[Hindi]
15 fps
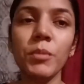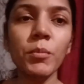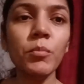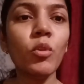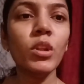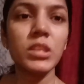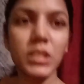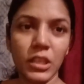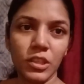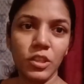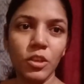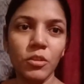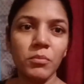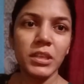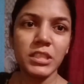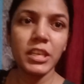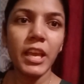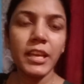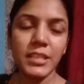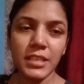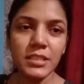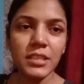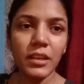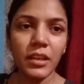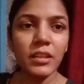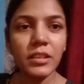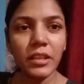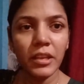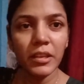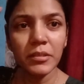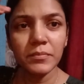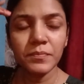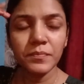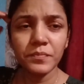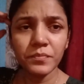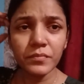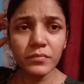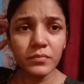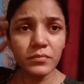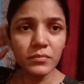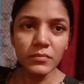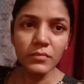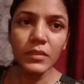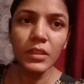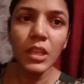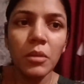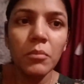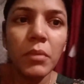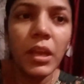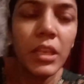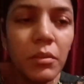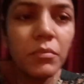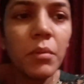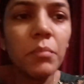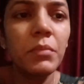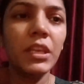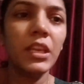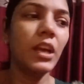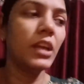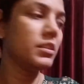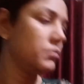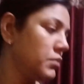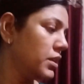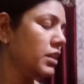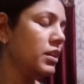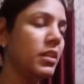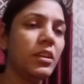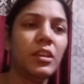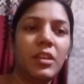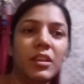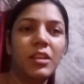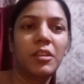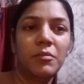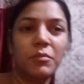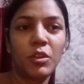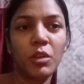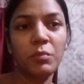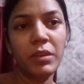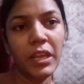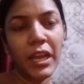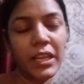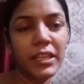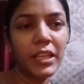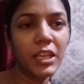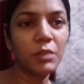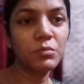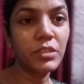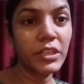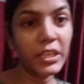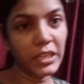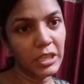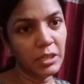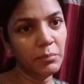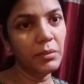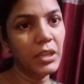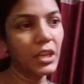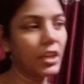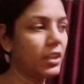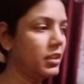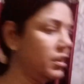मैं फिर भी बोल सकती हूँ बस कि ऐसे ऐसा करते हैं बाकी मम्मी के हाथ में है मेरे को अभी याद आया कि मुझे टिकली